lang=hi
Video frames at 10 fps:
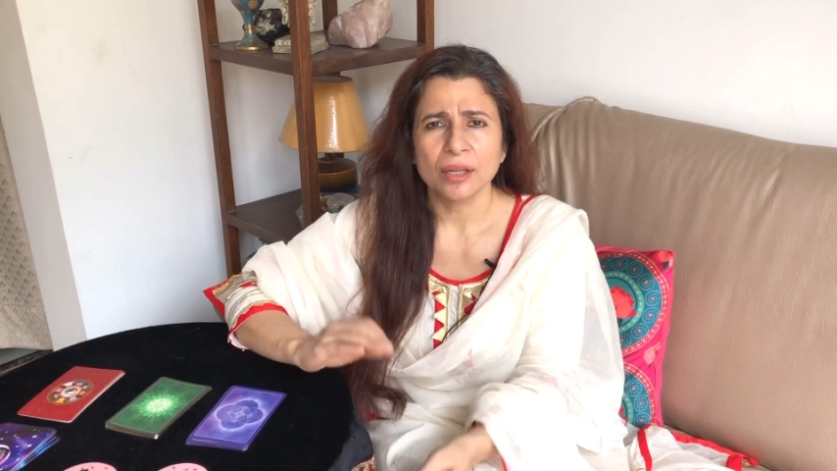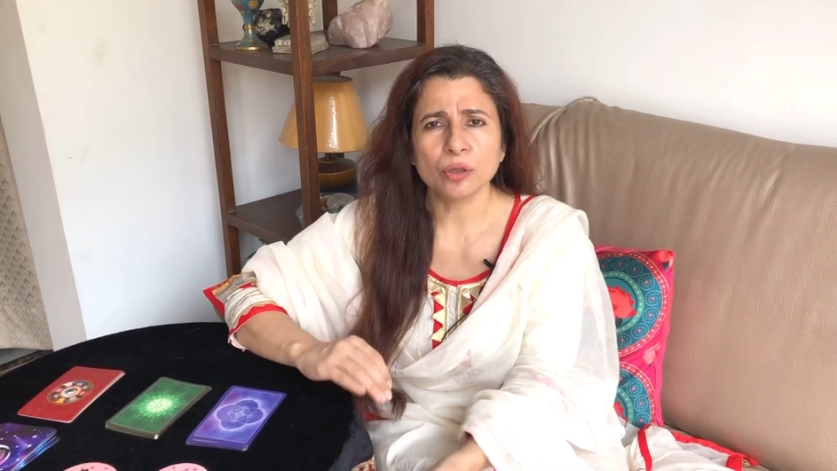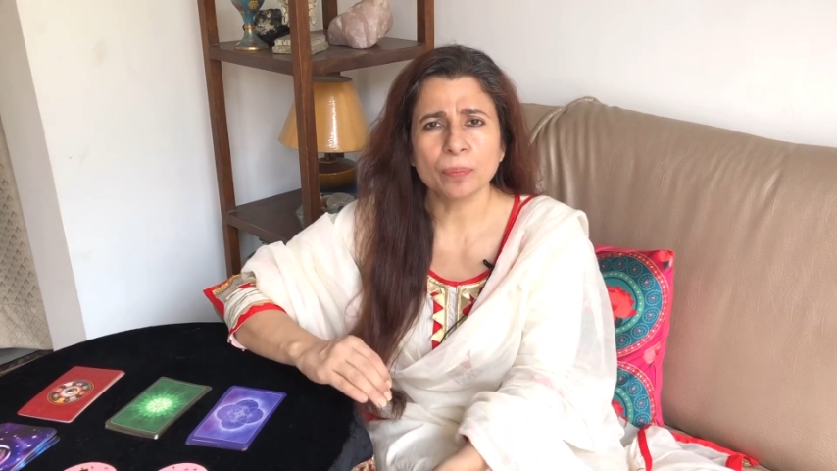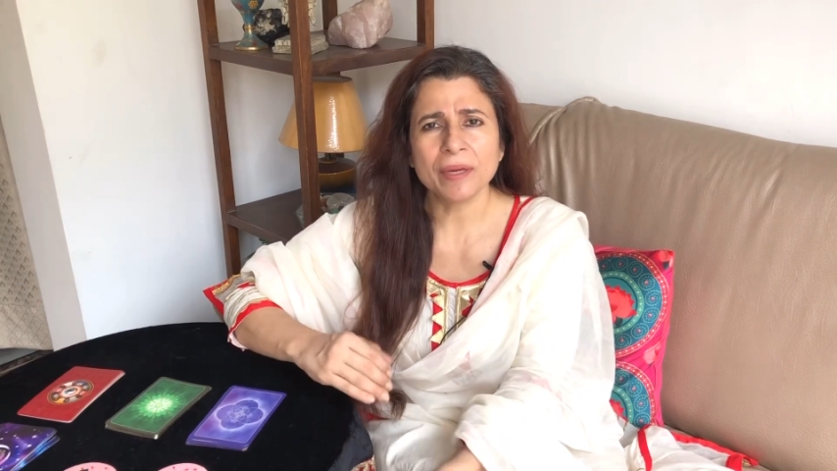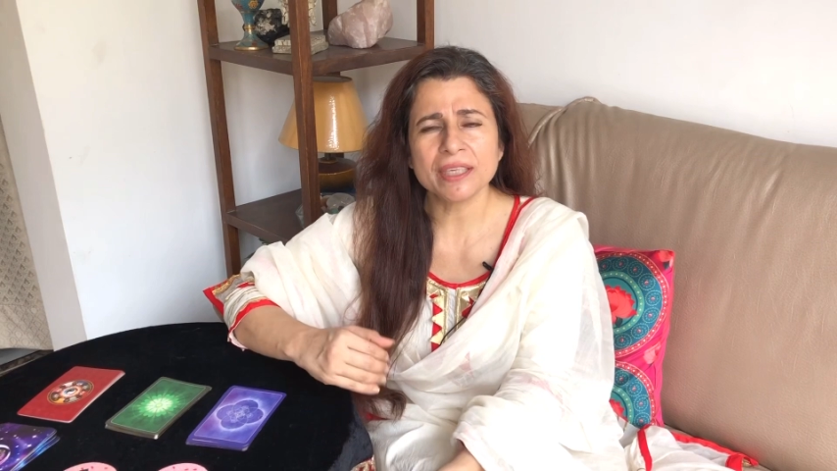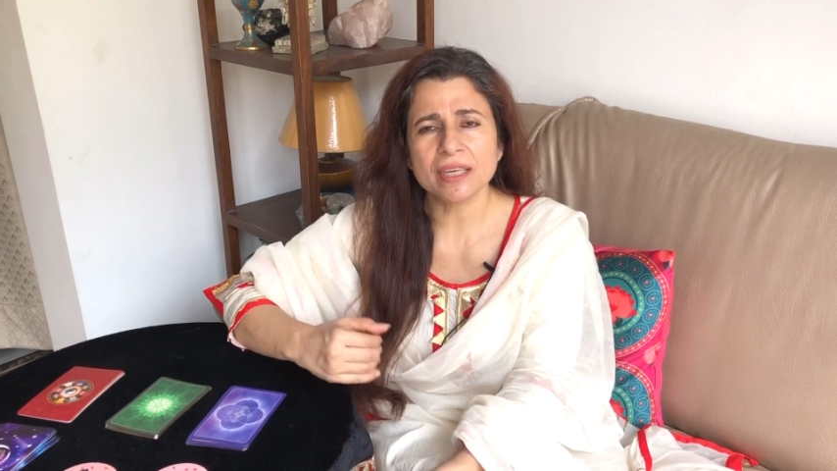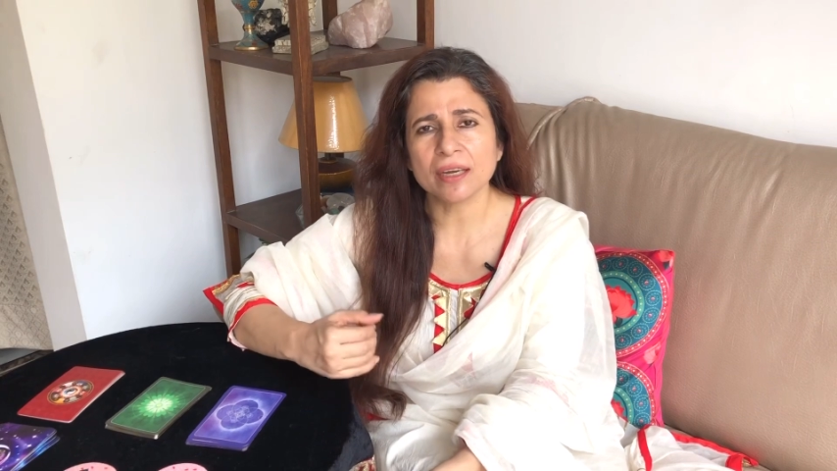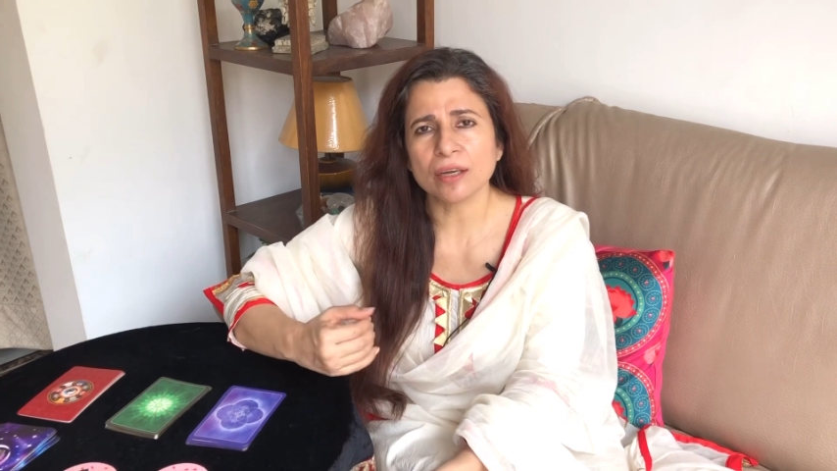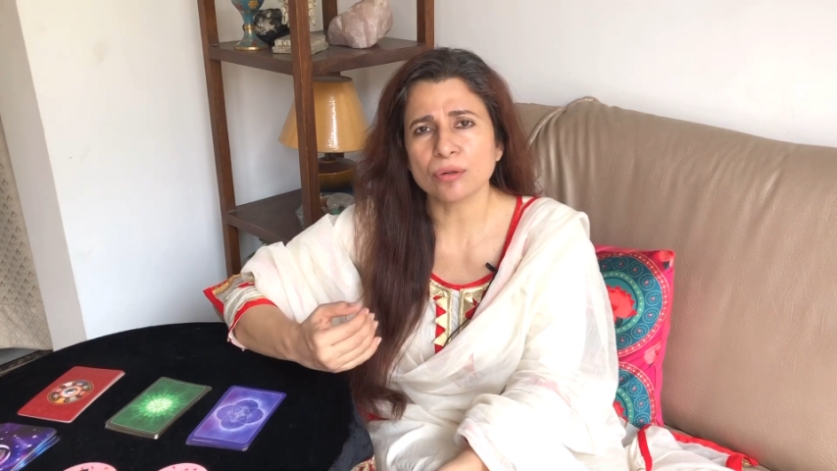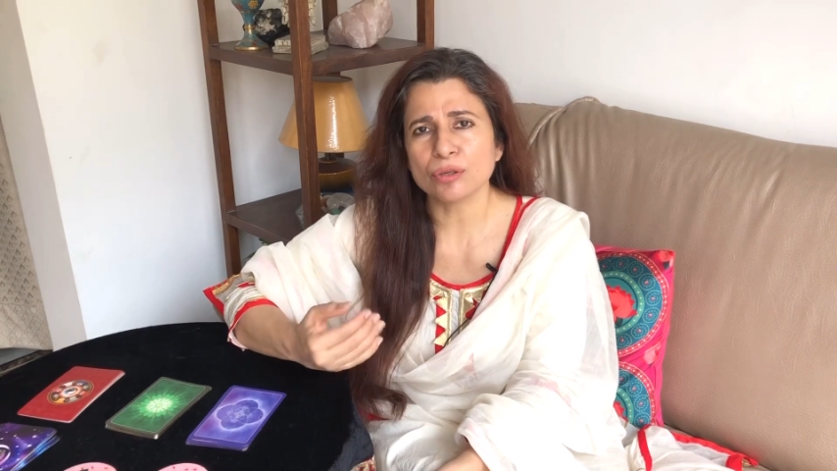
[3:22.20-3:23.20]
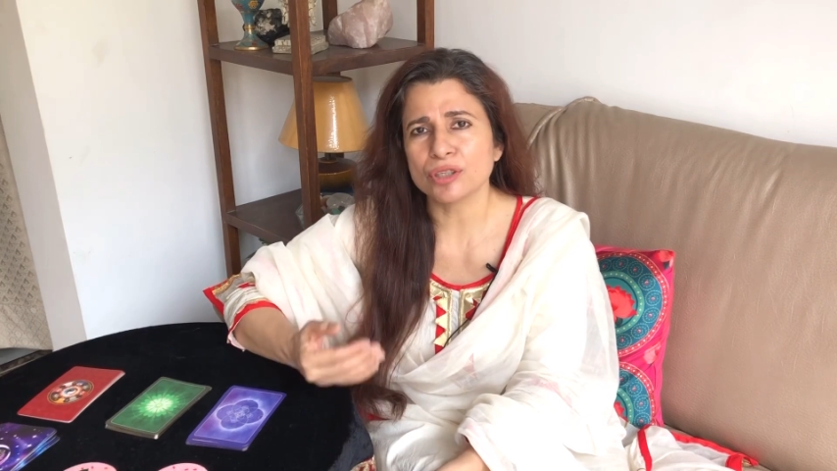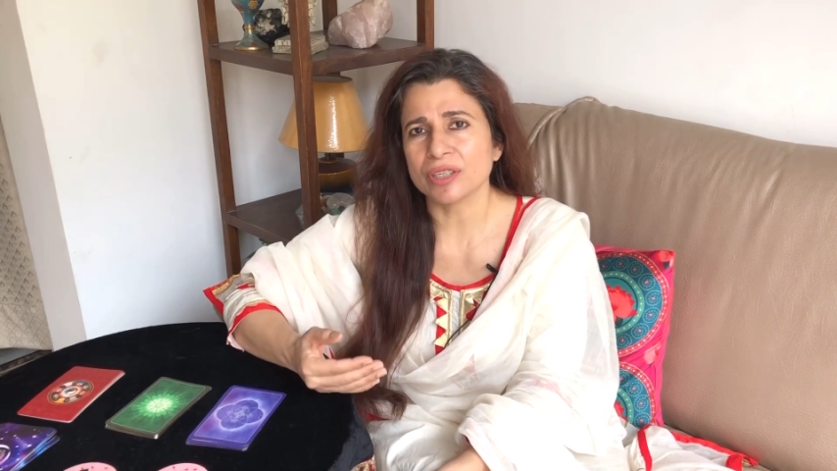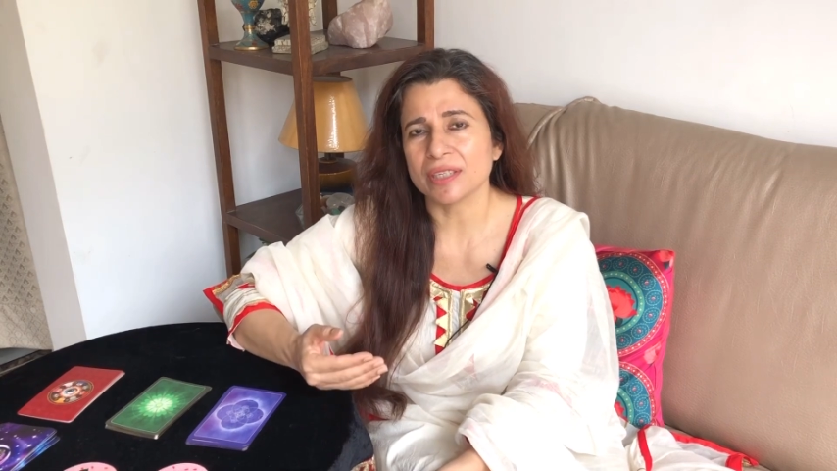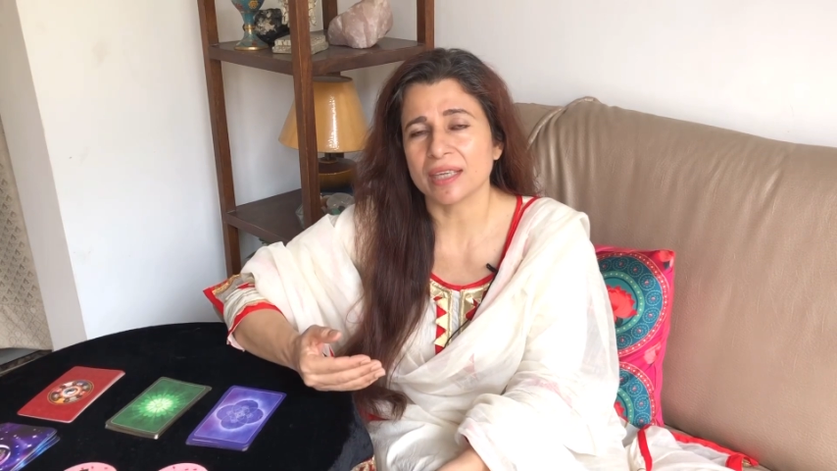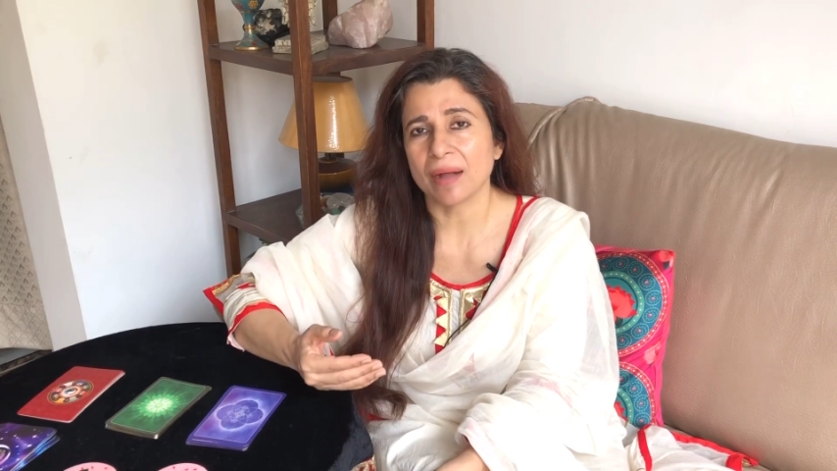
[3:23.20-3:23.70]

तो पीछे अगर कुछ चीज़ें